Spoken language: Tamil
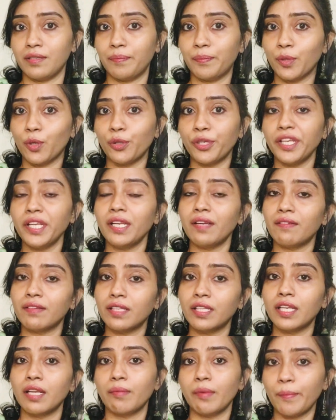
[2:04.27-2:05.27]
ப்ரோட்டீனை
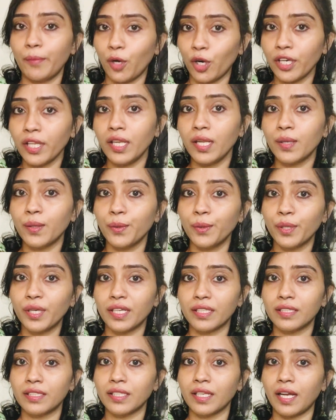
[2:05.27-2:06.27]
வந்து நம்ம பாடியில்
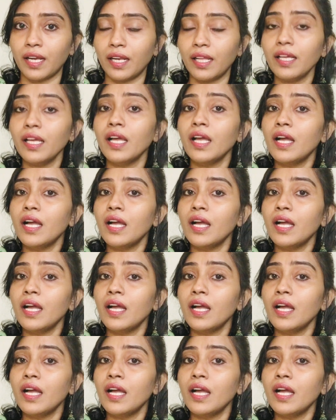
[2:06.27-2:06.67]
கொடுக்கறதுனால